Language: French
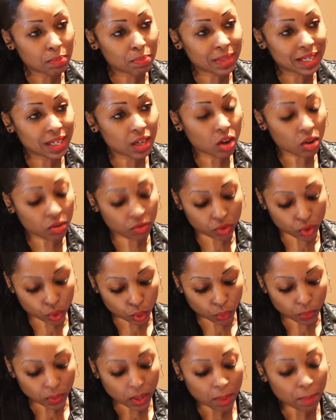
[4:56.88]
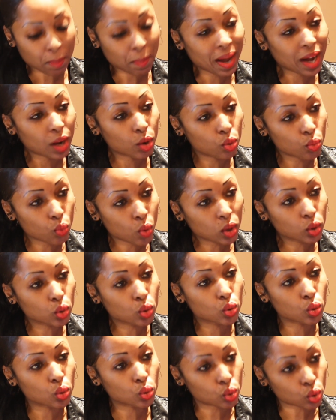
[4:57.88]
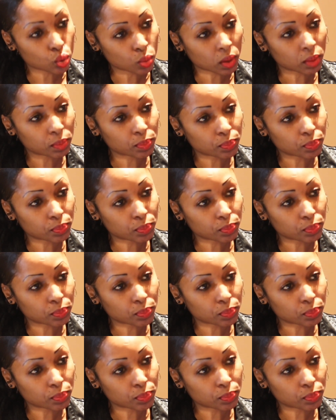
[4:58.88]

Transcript: Me Love You. Parle-moi de ce tube.